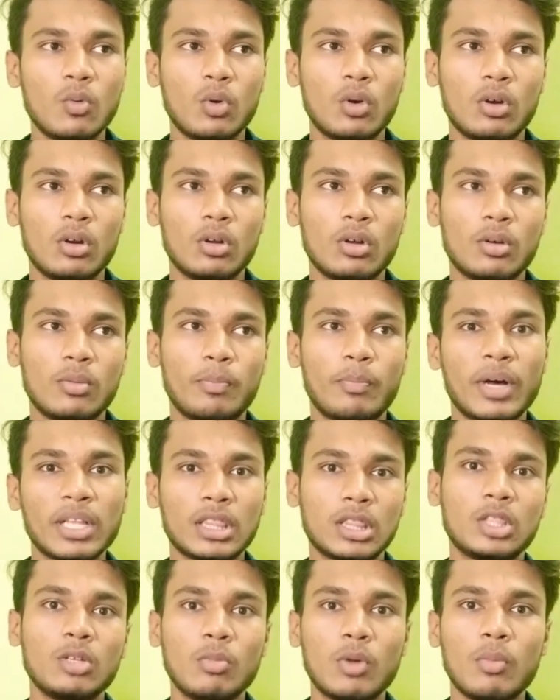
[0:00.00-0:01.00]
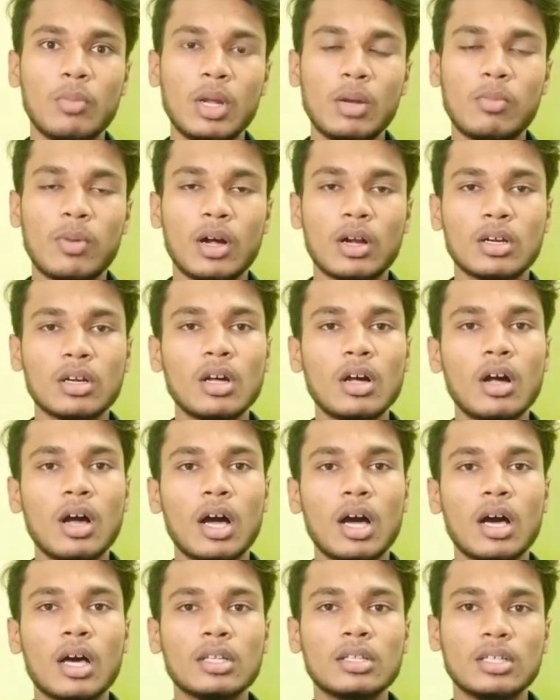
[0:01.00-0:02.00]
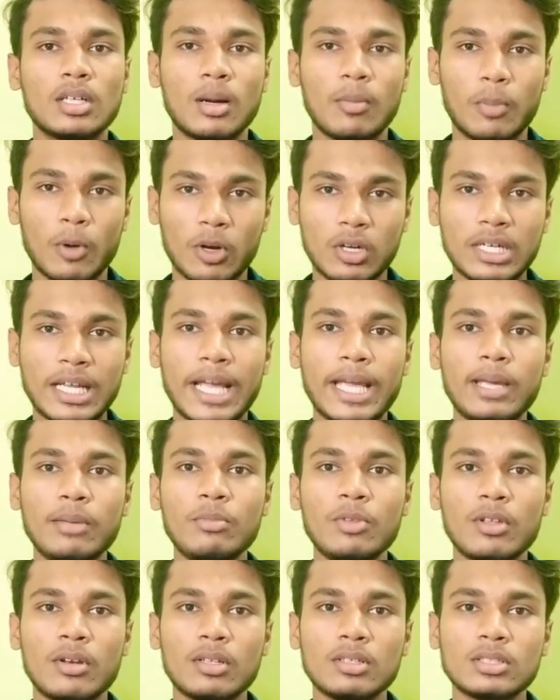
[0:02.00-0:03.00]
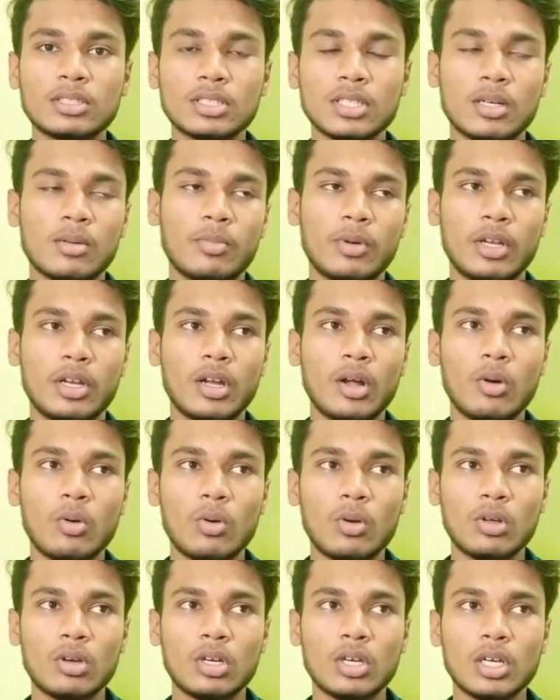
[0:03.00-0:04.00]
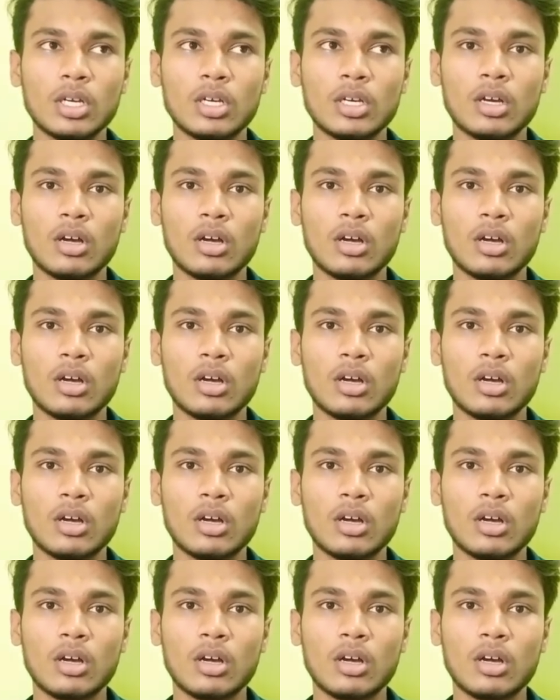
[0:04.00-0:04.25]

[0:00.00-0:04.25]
ஒரு பத்து மொபைல் பார்க்கலாம் அதுக்கப்புறம் டைம் இருந்துச்சு அப்படின்னா உங்களுக்கு